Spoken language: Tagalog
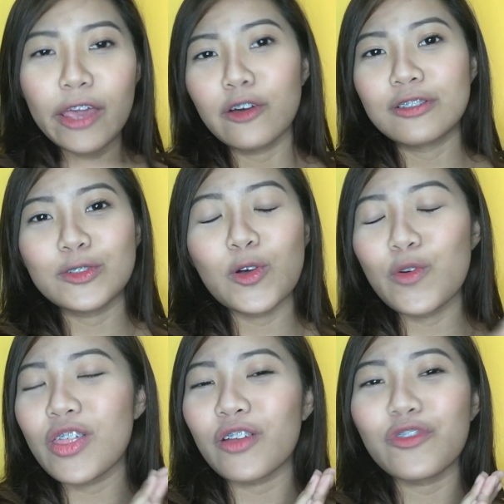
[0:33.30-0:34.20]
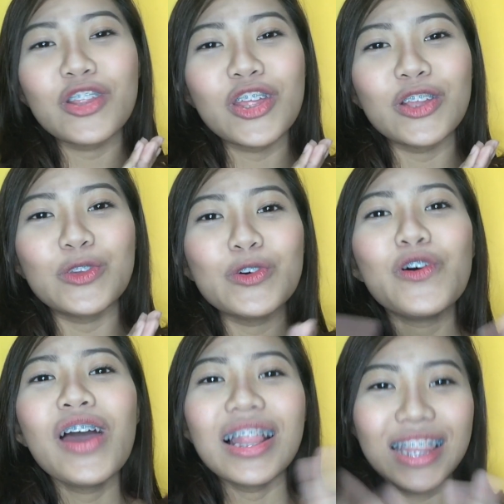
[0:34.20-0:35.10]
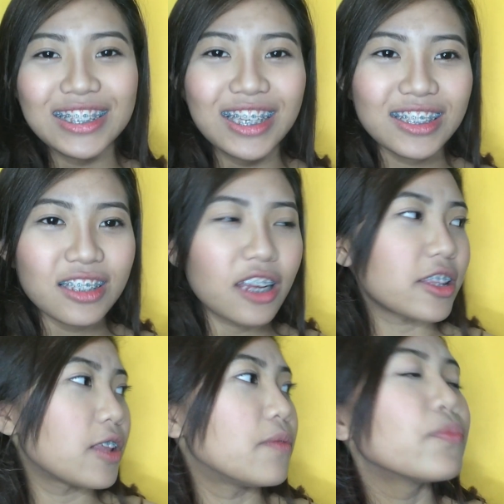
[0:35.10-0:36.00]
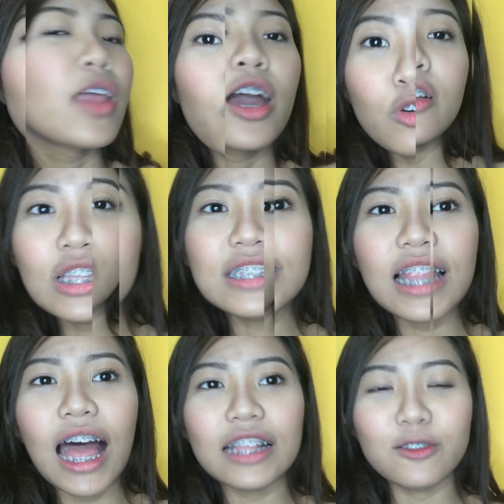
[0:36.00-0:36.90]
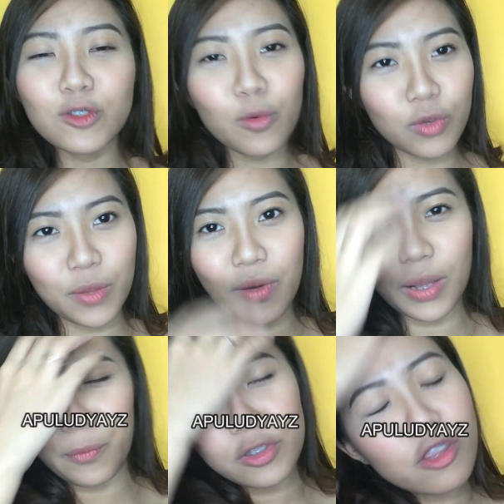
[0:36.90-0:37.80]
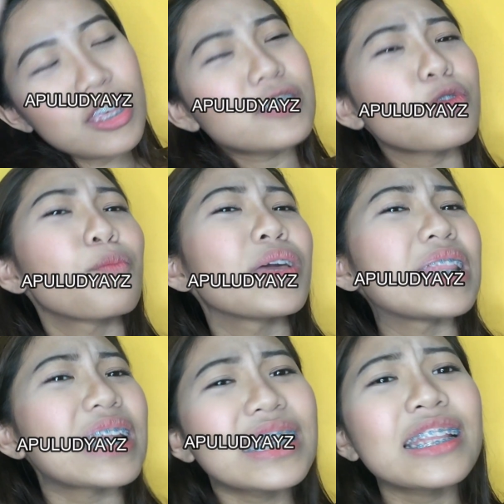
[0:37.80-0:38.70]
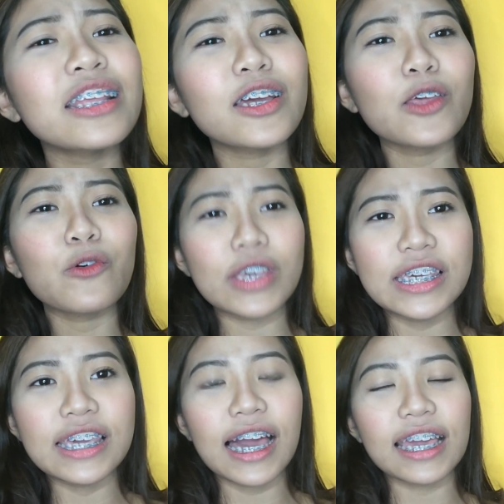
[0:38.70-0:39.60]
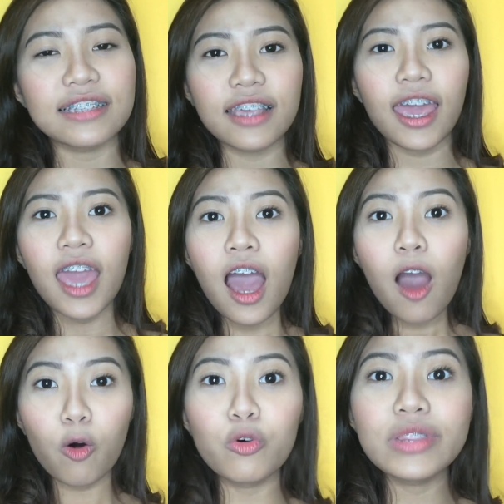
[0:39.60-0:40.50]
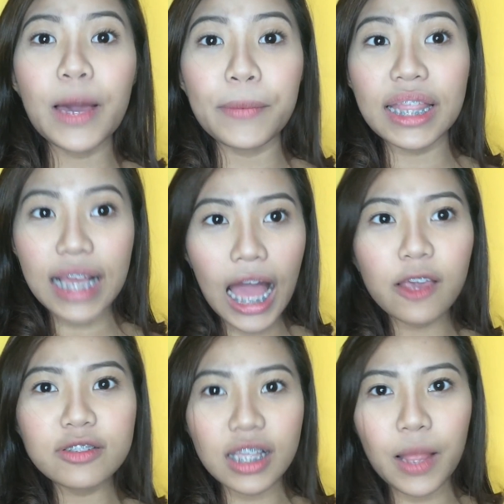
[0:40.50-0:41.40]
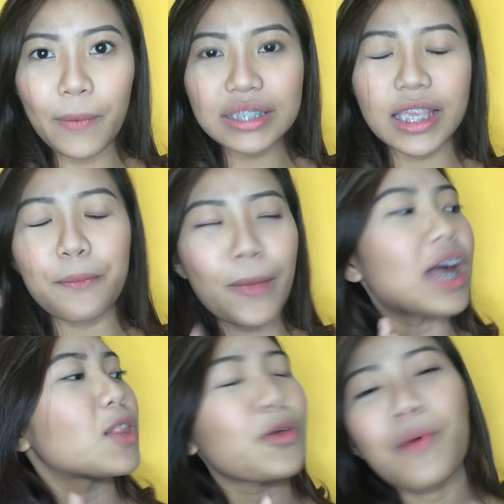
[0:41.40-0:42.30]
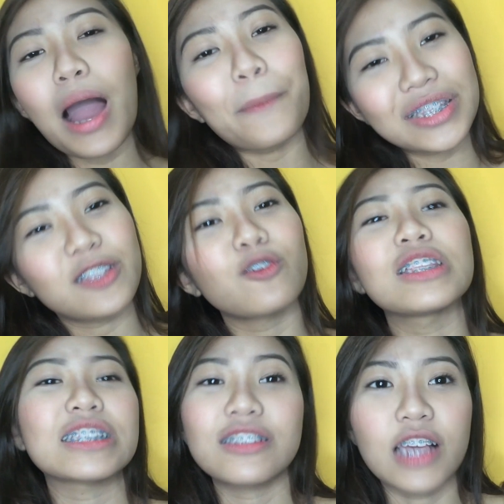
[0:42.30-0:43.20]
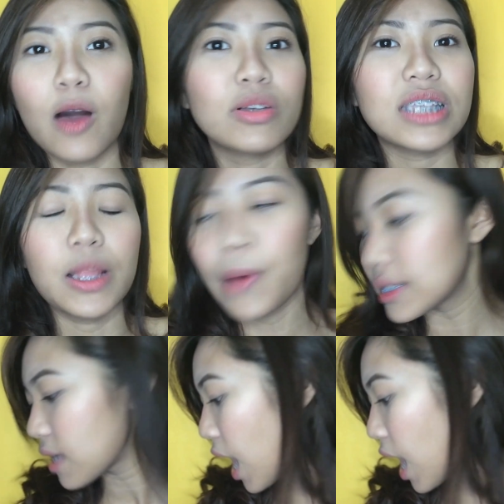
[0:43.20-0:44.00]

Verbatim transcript: Ayun, so without further ado, let's get started. So, una sa lahat, gusto ko muna mag-apologize kung may naririnig kayong ingay kasi una, may nag-aayos sa labas and pangalawa yung mga kapatid ko nasisigawan sa labas.